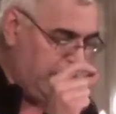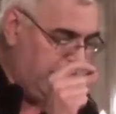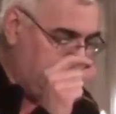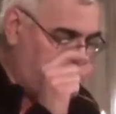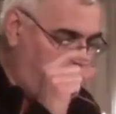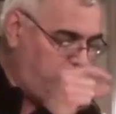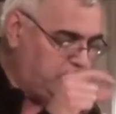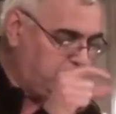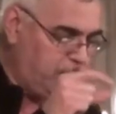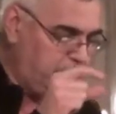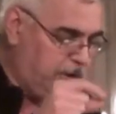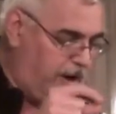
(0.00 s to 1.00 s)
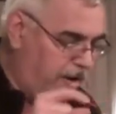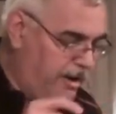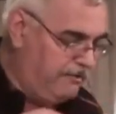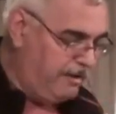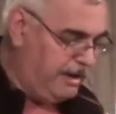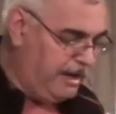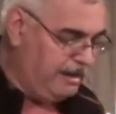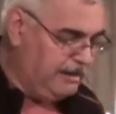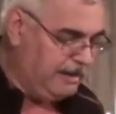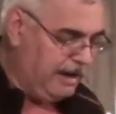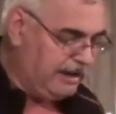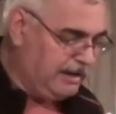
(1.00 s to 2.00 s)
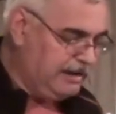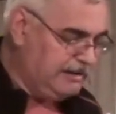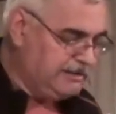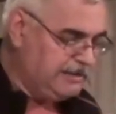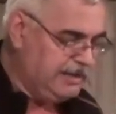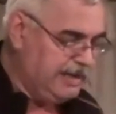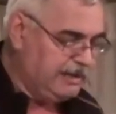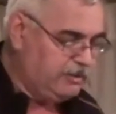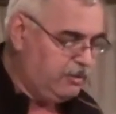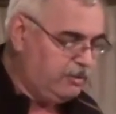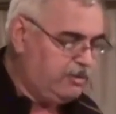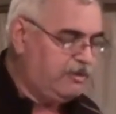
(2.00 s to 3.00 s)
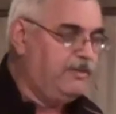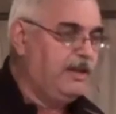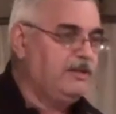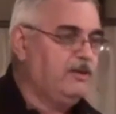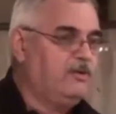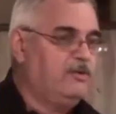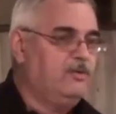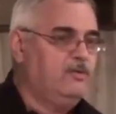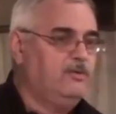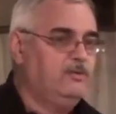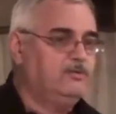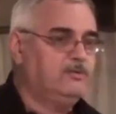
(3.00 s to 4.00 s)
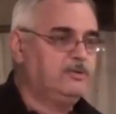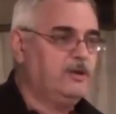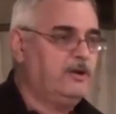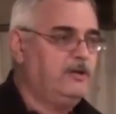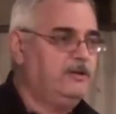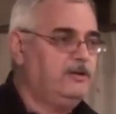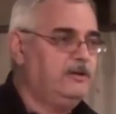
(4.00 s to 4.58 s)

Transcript: est un seul corps avec elle, car il est dit les deux deviendront une seule